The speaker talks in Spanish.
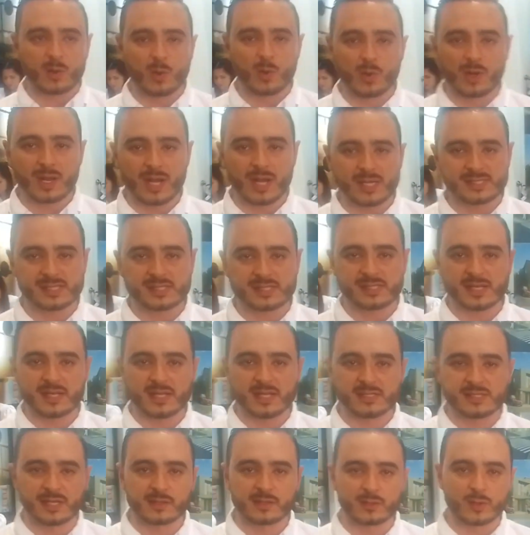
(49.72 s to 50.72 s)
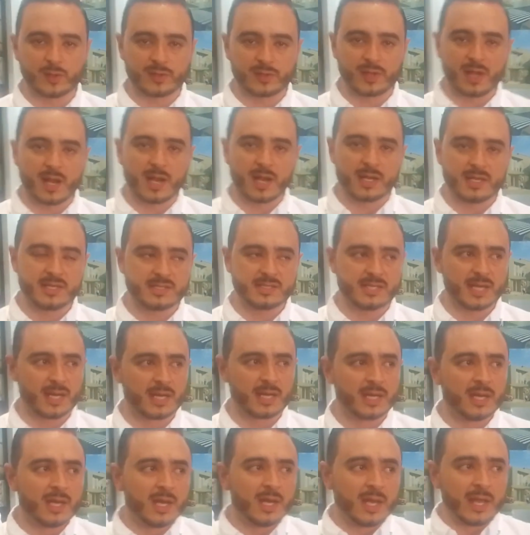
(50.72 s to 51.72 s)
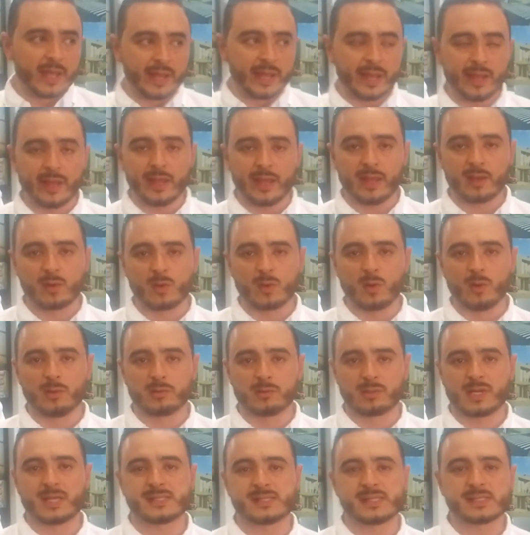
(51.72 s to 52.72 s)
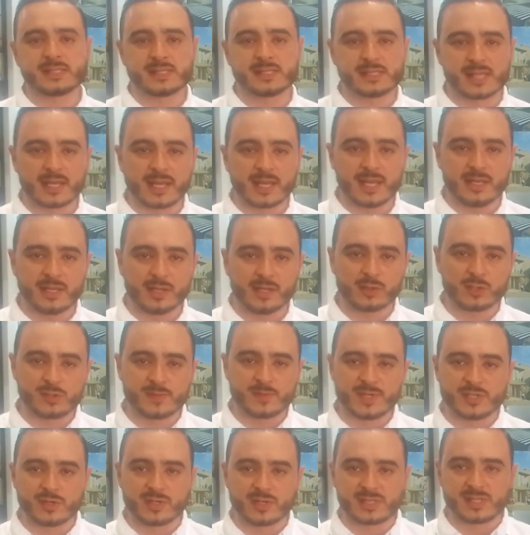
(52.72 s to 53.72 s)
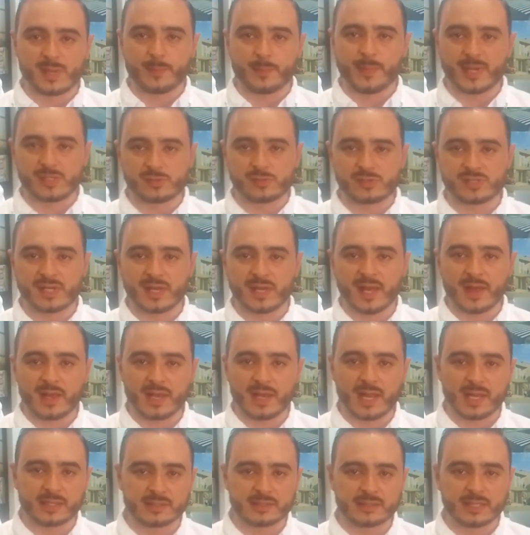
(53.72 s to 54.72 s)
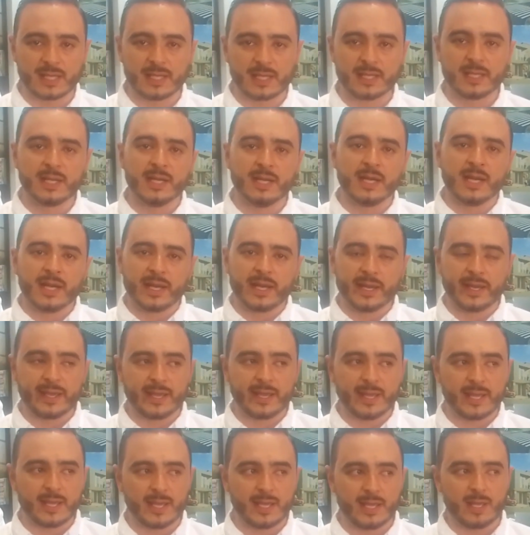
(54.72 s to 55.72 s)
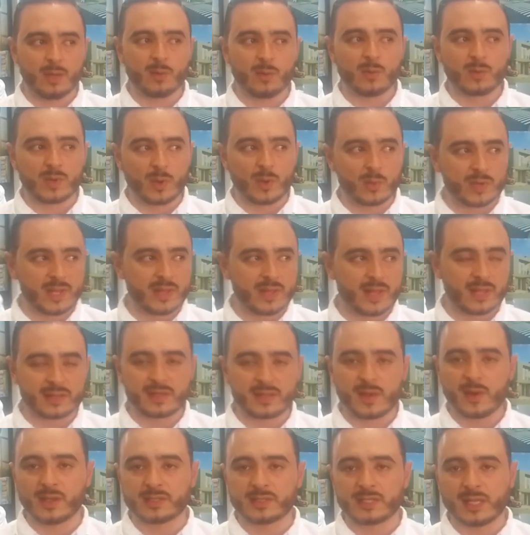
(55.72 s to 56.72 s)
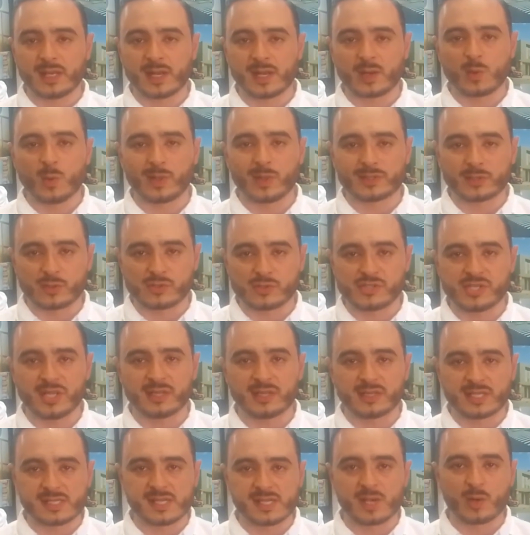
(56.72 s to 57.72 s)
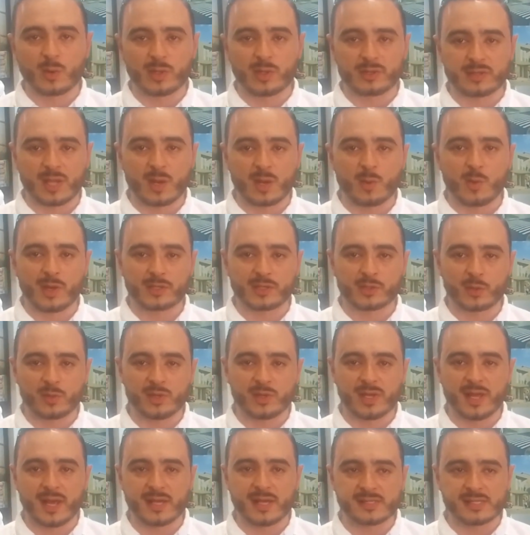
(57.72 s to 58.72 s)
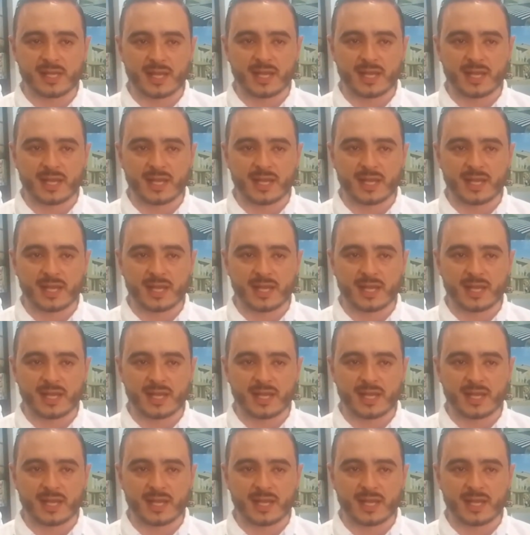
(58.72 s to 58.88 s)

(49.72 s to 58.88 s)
con casas en el sector de Galicia, eh, con casas desde 500 millones de pesos en adelante, eh, una unidad que va a tener 454 unidades de